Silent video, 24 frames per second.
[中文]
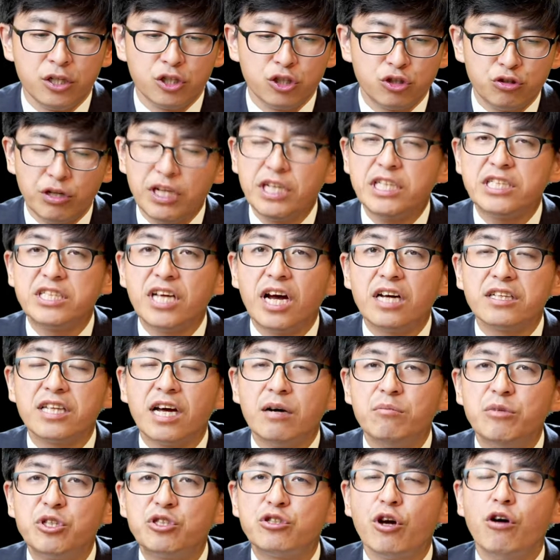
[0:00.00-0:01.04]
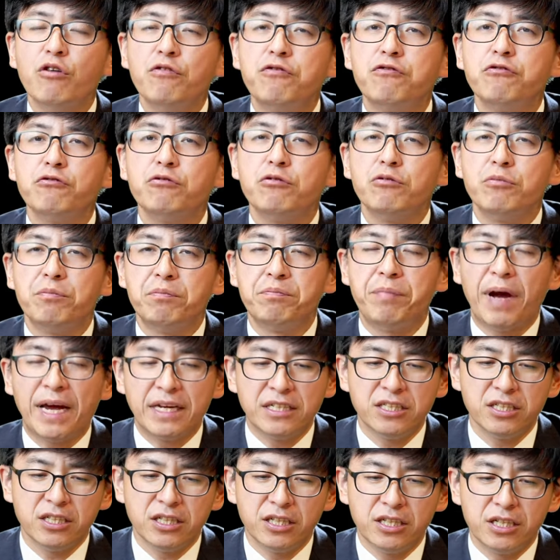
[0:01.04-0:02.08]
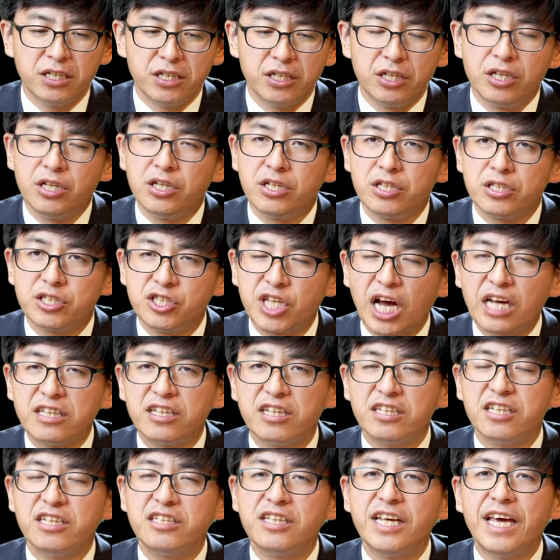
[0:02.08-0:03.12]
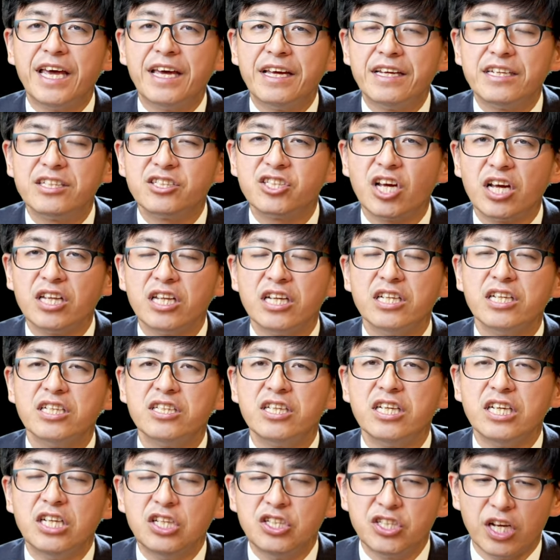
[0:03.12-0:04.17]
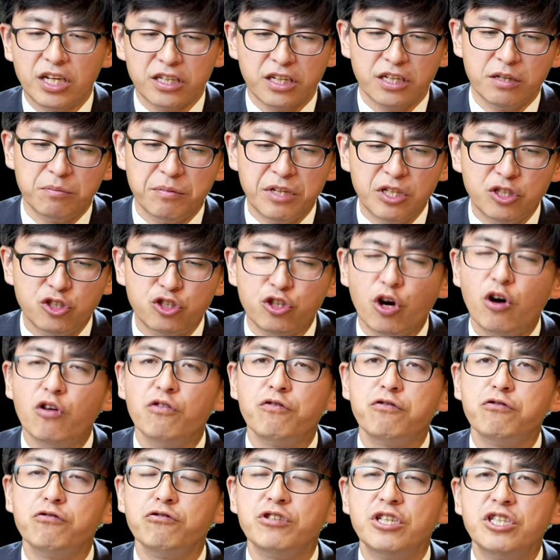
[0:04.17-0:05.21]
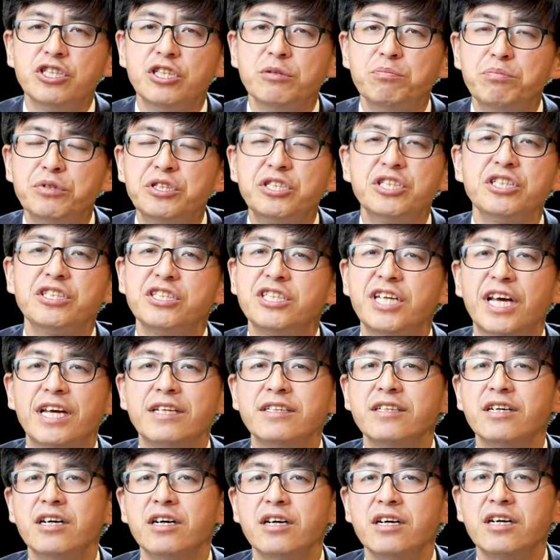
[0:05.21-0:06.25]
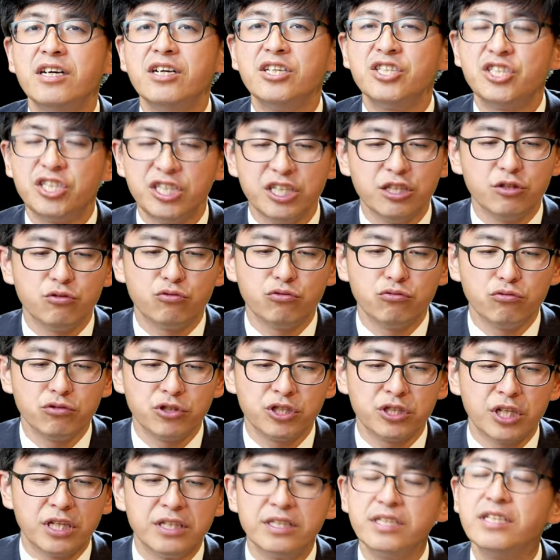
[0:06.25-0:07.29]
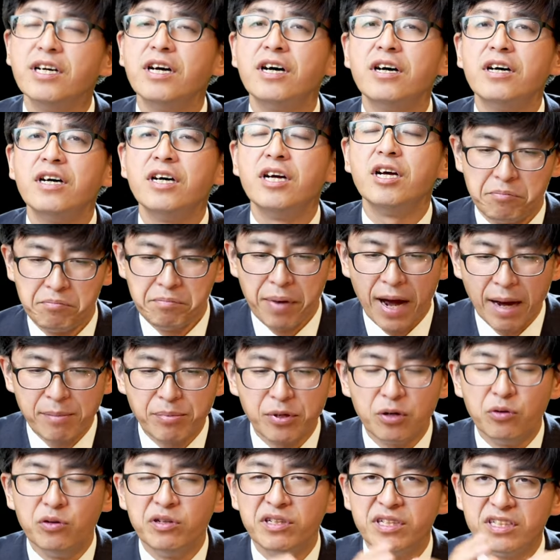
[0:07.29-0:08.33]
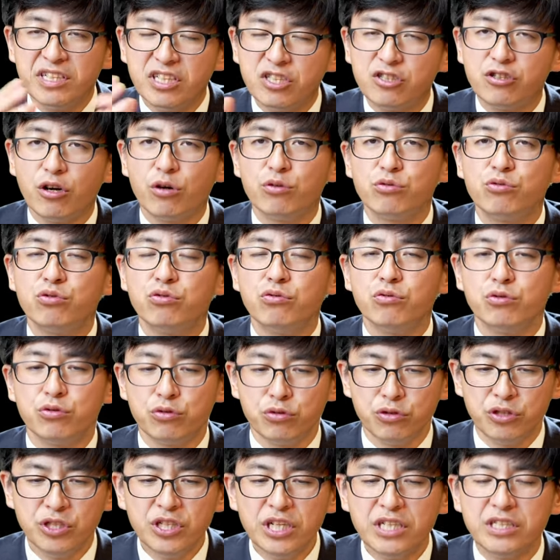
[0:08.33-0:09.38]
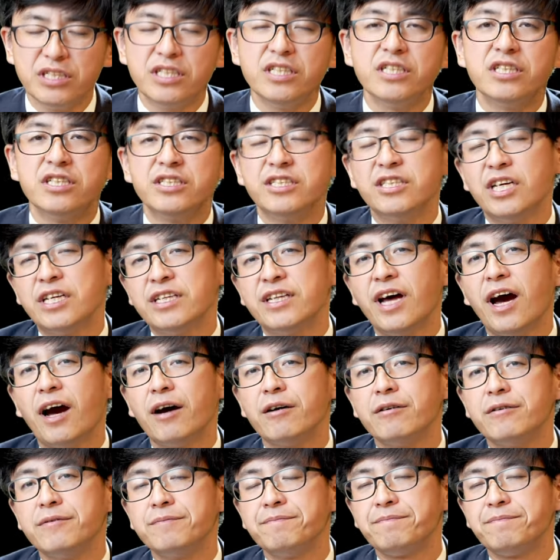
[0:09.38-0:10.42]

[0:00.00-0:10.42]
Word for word: 所以将他们交付百姓，将他的殿、将他的地、将他的名交付那些不敬虔的、亵渎神的巴比伦异教徒去任意的践踏。